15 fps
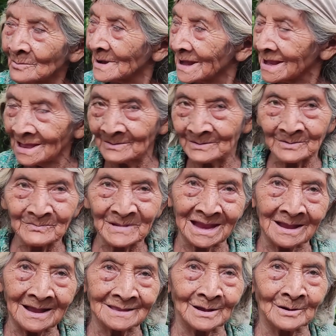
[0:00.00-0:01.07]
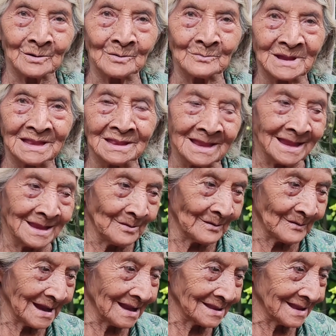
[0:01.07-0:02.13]
me quedaba en mi casa con mis
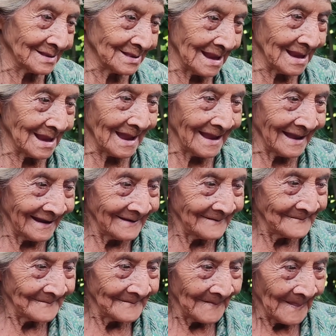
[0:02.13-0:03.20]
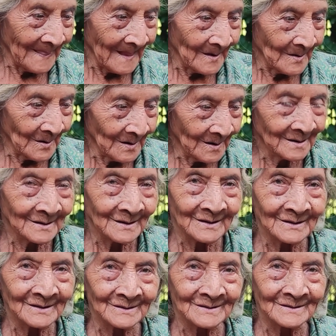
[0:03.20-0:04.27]
niños que ya tenía. Era
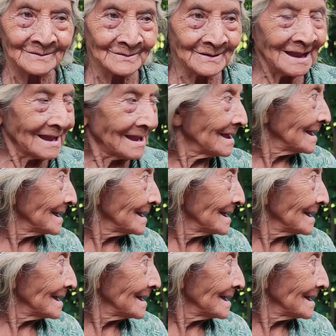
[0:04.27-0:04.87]
infiel el abuelo.